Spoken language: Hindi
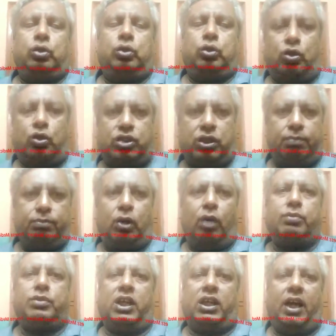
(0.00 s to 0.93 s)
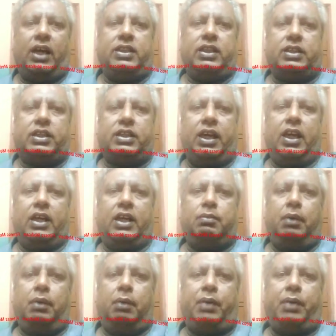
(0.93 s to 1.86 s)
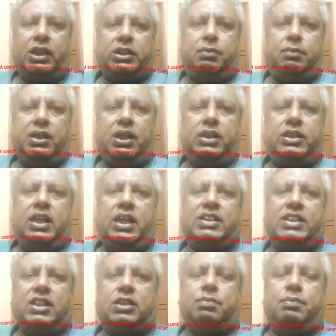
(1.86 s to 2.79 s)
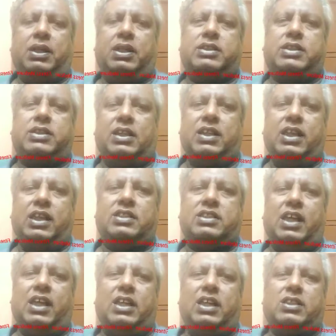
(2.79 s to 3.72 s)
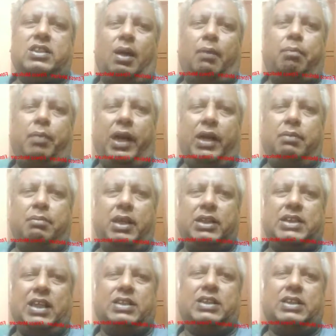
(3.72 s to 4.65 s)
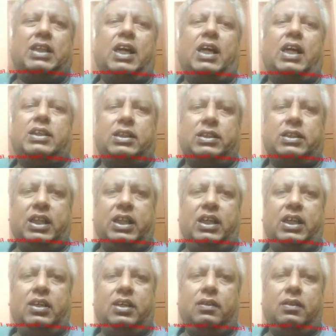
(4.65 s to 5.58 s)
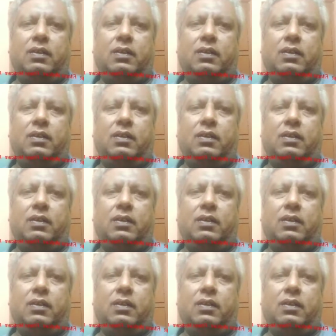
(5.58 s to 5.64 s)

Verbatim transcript: जो सिम्टम दिखाई देता है आदमी पाँच मिनट या दस मिनट चलने से इसका पैर में झंझनाहट आते हैं